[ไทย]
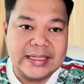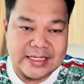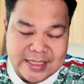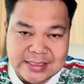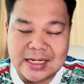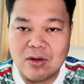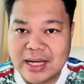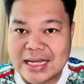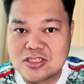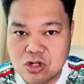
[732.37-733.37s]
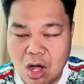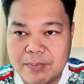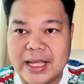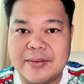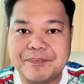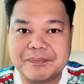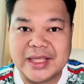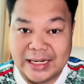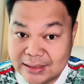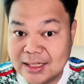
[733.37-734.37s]
ในเซสชันของการซ้อมเนี่ย
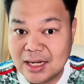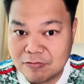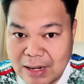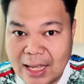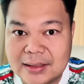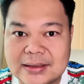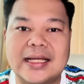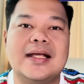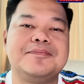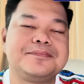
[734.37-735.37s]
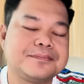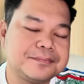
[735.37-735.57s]
เห็นลินเดเลฟละนะครับ